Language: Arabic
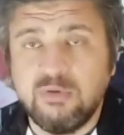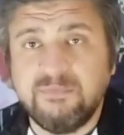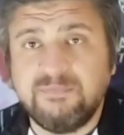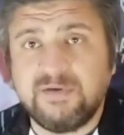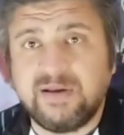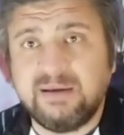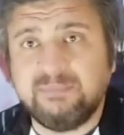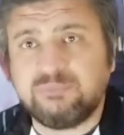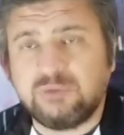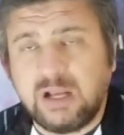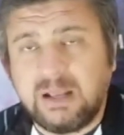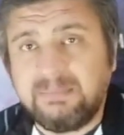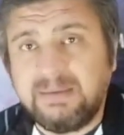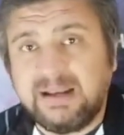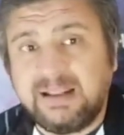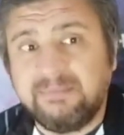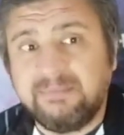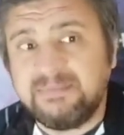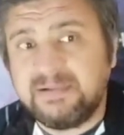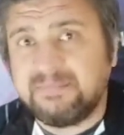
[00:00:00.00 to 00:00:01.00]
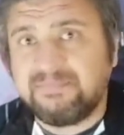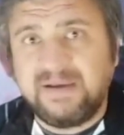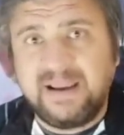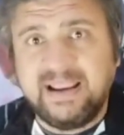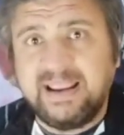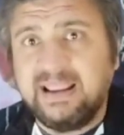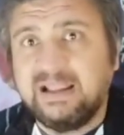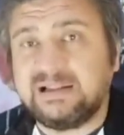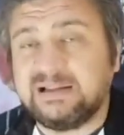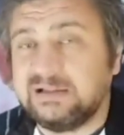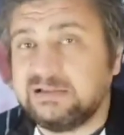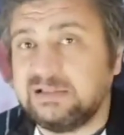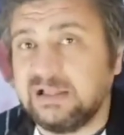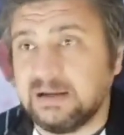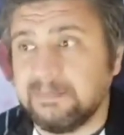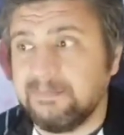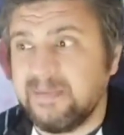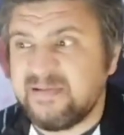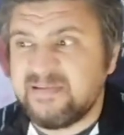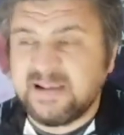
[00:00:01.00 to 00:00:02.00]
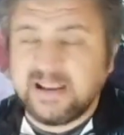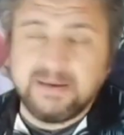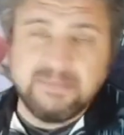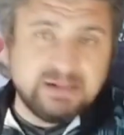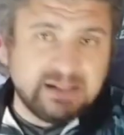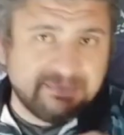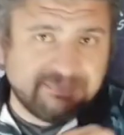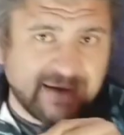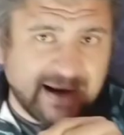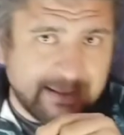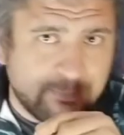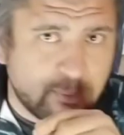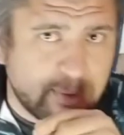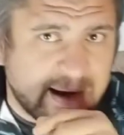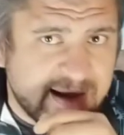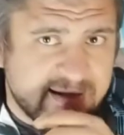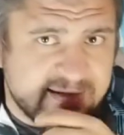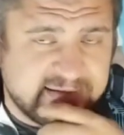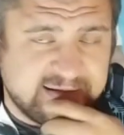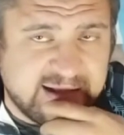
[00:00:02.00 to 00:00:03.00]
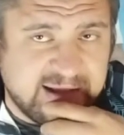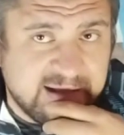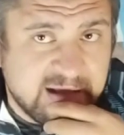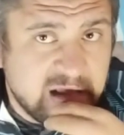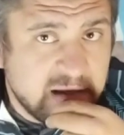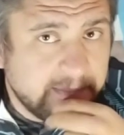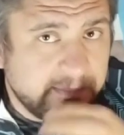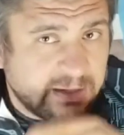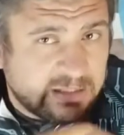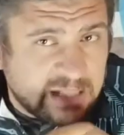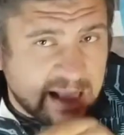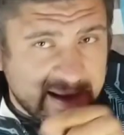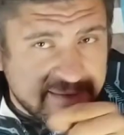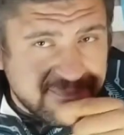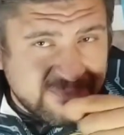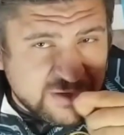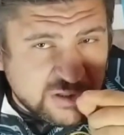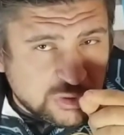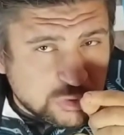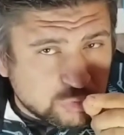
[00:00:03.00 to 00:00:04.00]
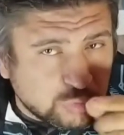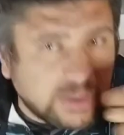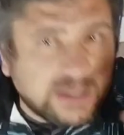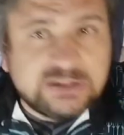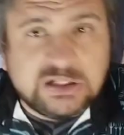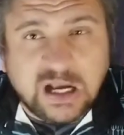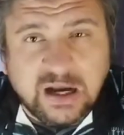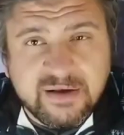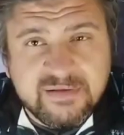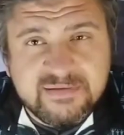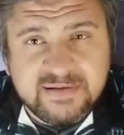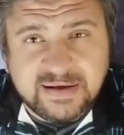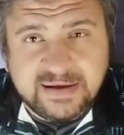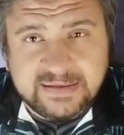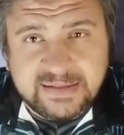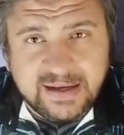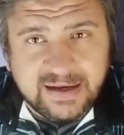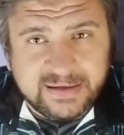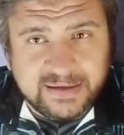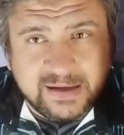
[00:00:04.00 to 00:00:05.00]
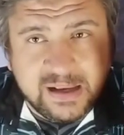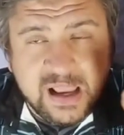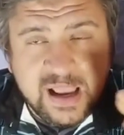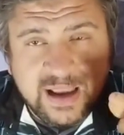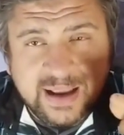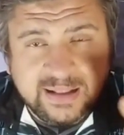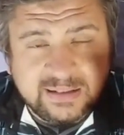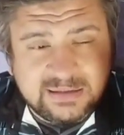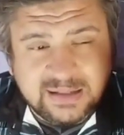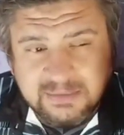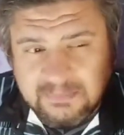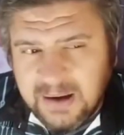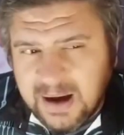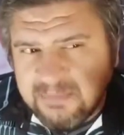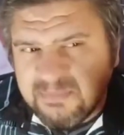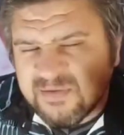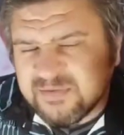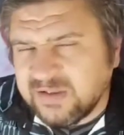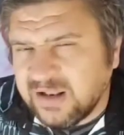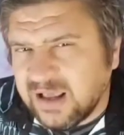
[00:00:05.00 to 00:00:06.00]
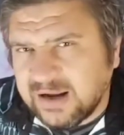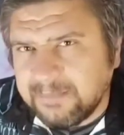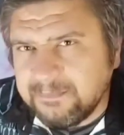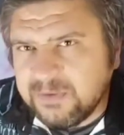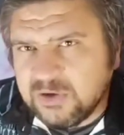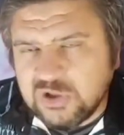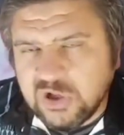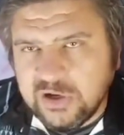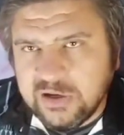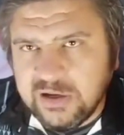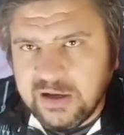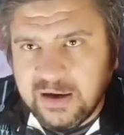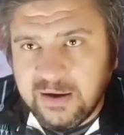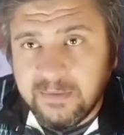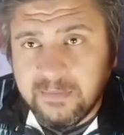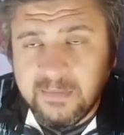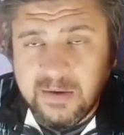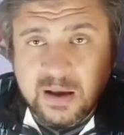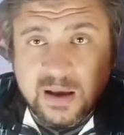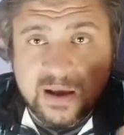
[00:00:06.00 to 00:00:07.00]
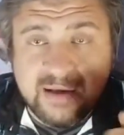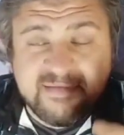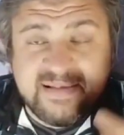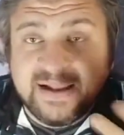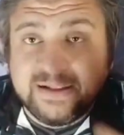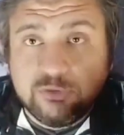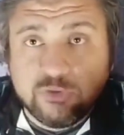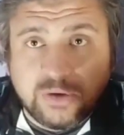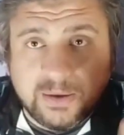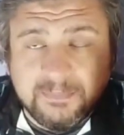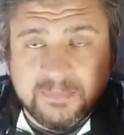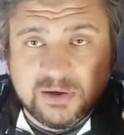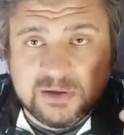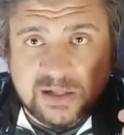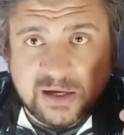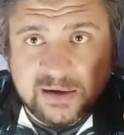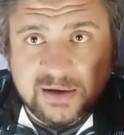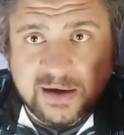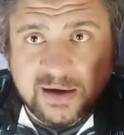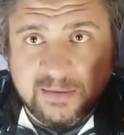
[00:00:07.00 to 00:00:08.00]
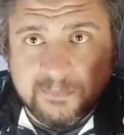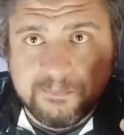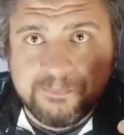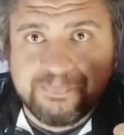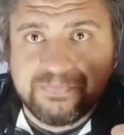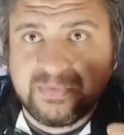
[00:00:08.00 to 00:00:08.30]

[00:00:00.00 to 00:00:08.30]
ولفرهامبتون عمل جيم دفاعي جيد جدا بس الجيم الدفاعي المميز ده بتلاقي فيه شويه حظ كده يعني انت محمد صلاح كان بيضيع ساديو كان بيضيع